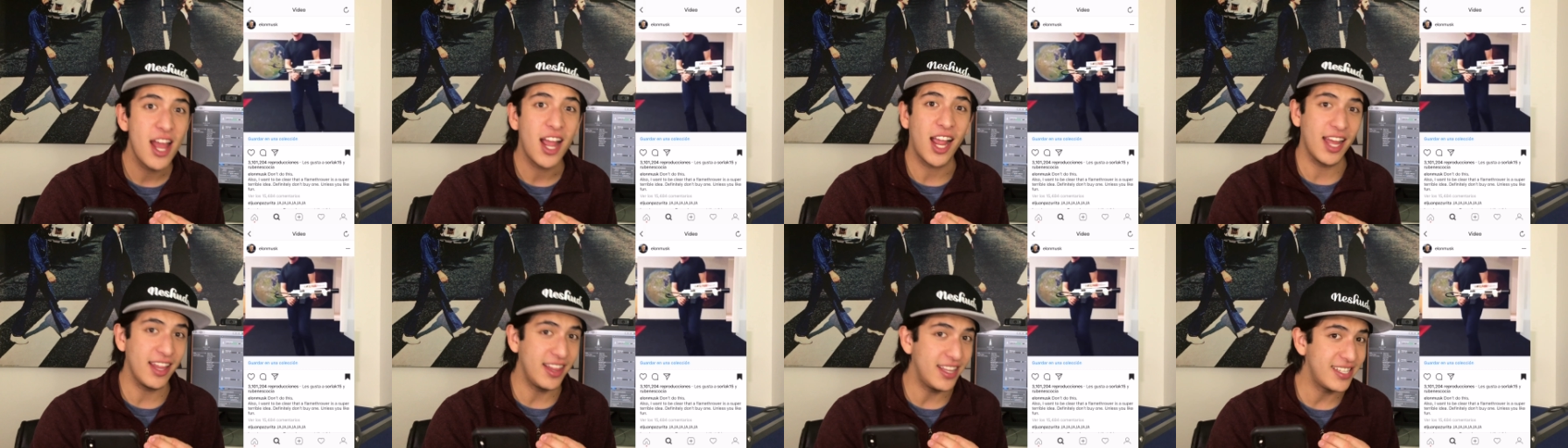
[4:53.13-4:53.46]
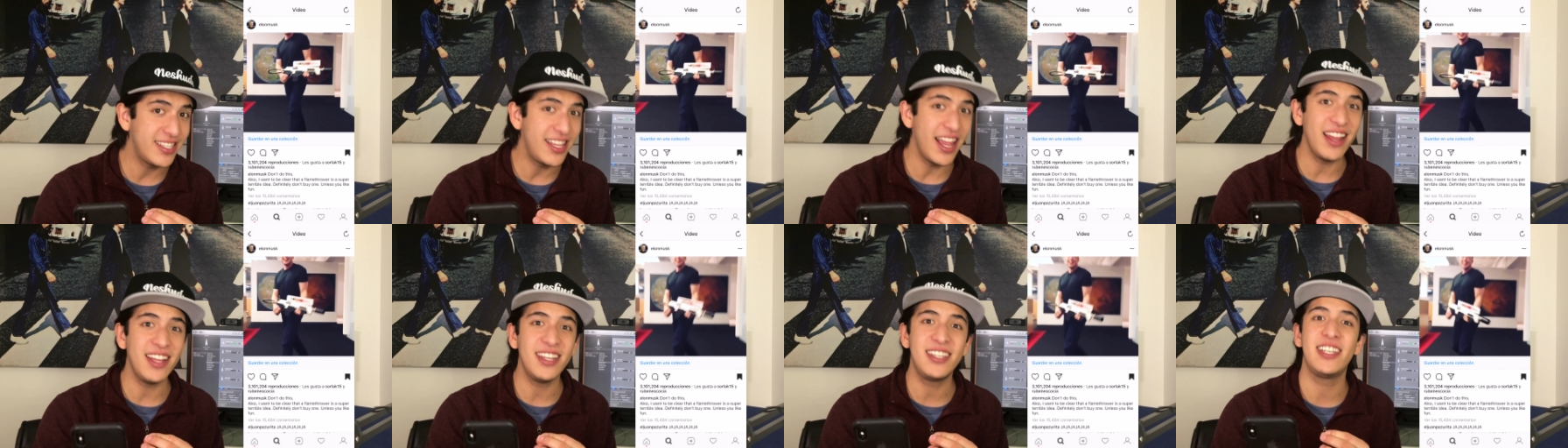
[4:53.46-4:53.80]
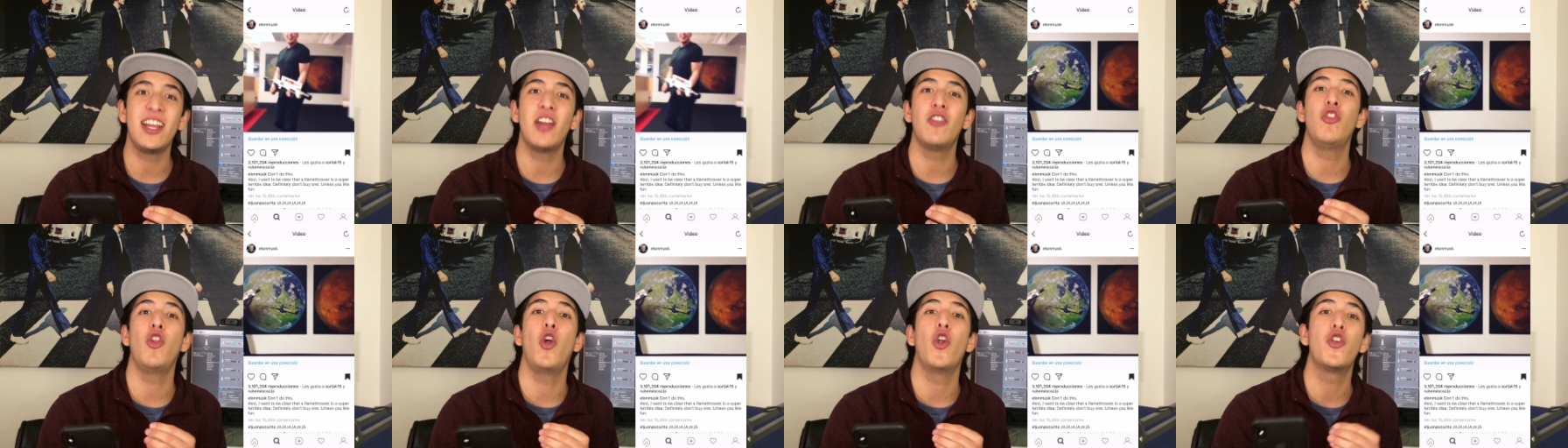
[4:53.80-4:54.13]
que te está
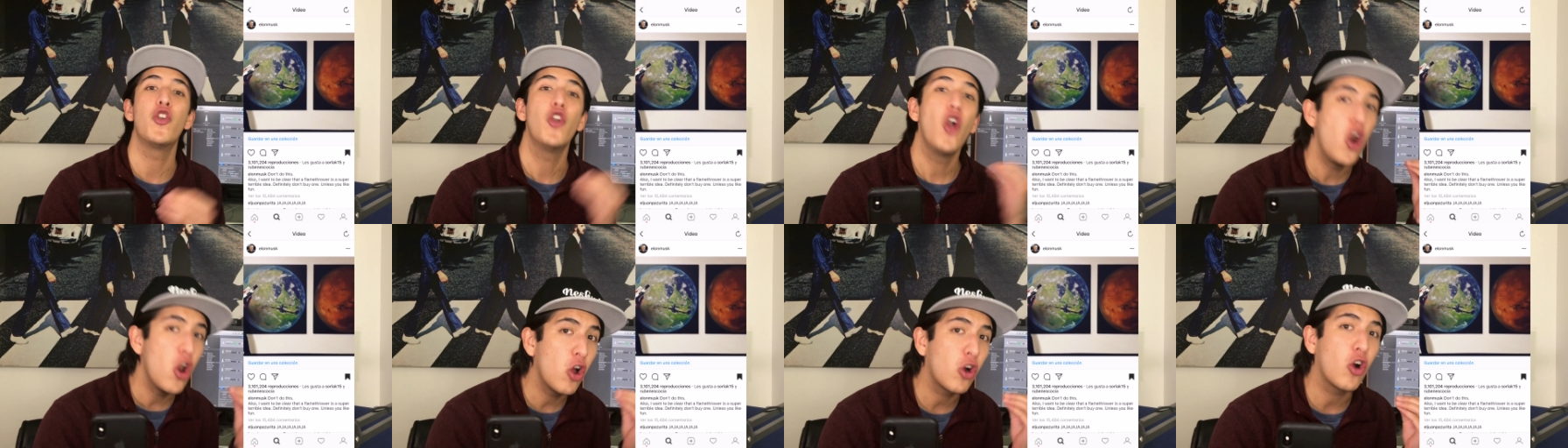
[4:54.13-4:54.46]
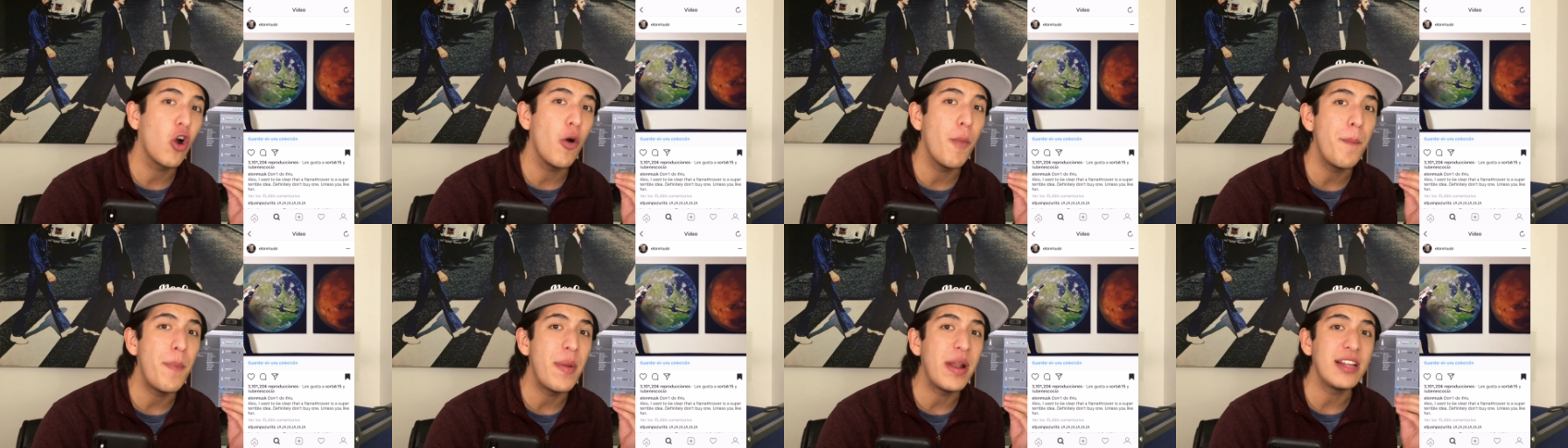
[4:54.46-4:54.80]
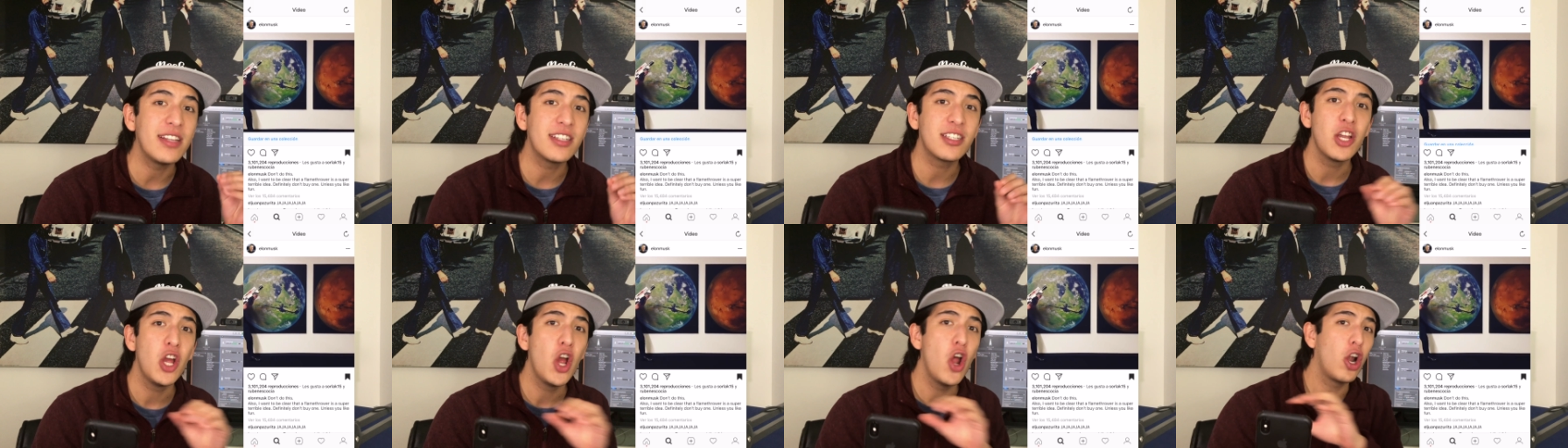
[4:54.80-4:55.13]
diciendo no lo
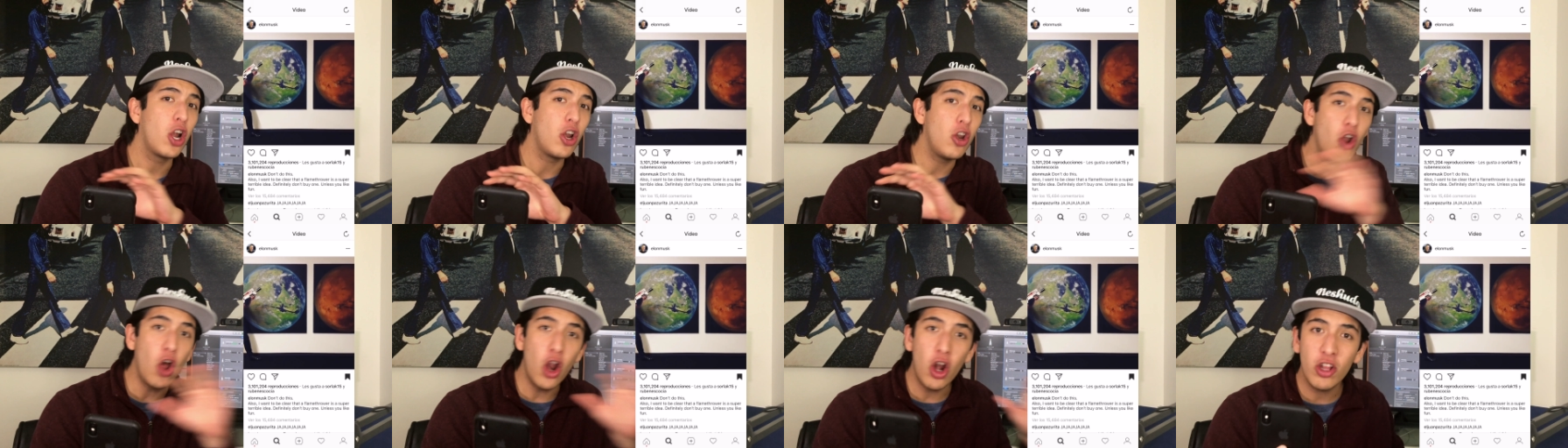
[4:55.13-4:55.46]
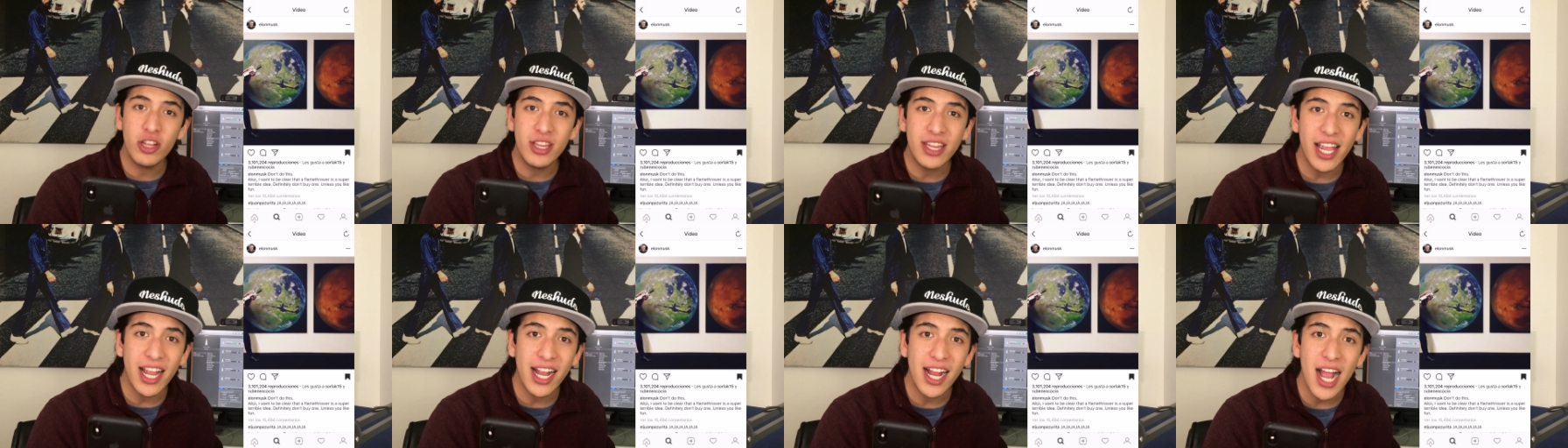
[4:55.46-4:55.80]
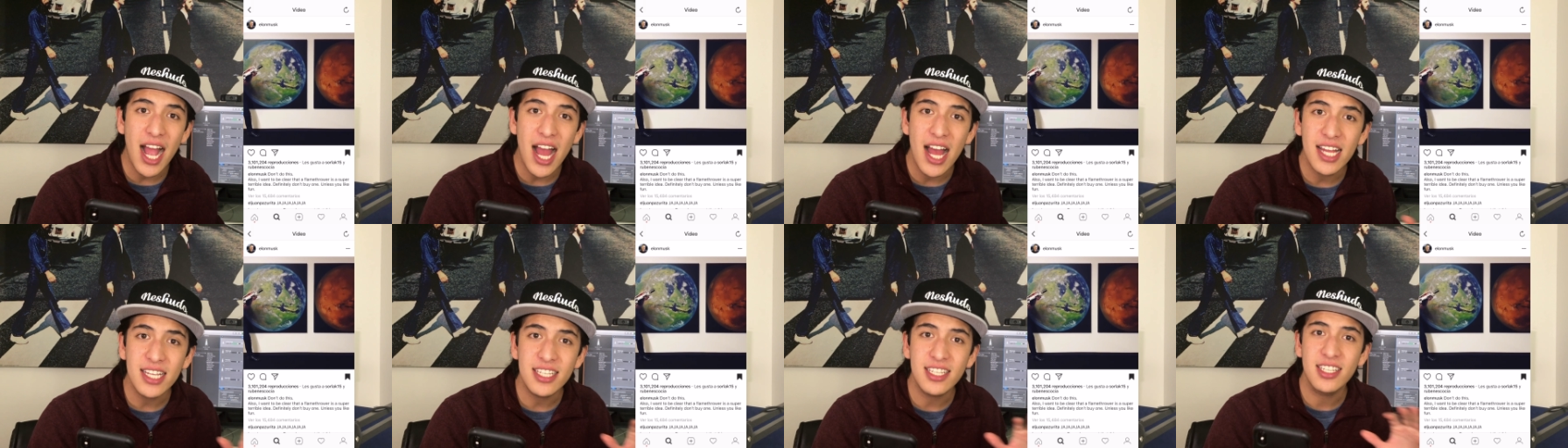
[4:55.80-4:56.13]
compres, no lo
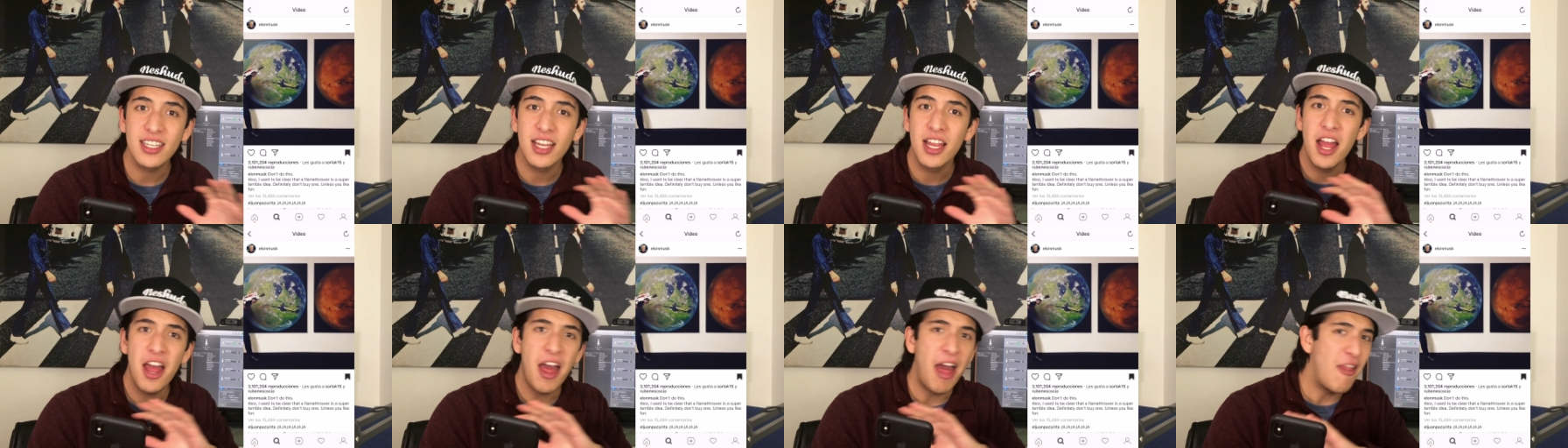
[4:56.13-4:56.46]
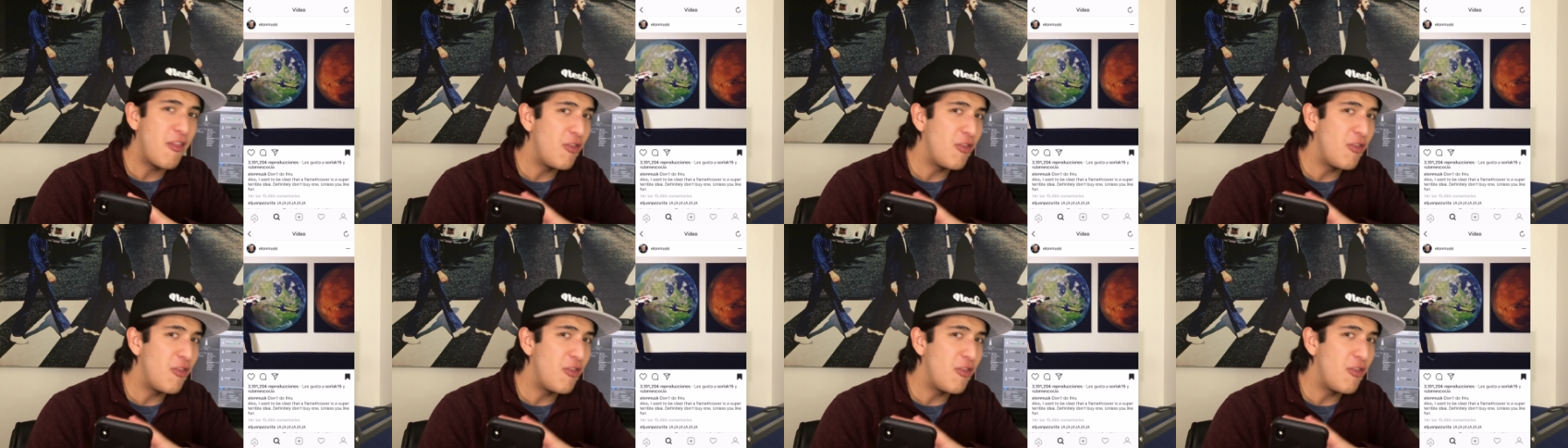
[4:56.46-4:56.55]
tengas,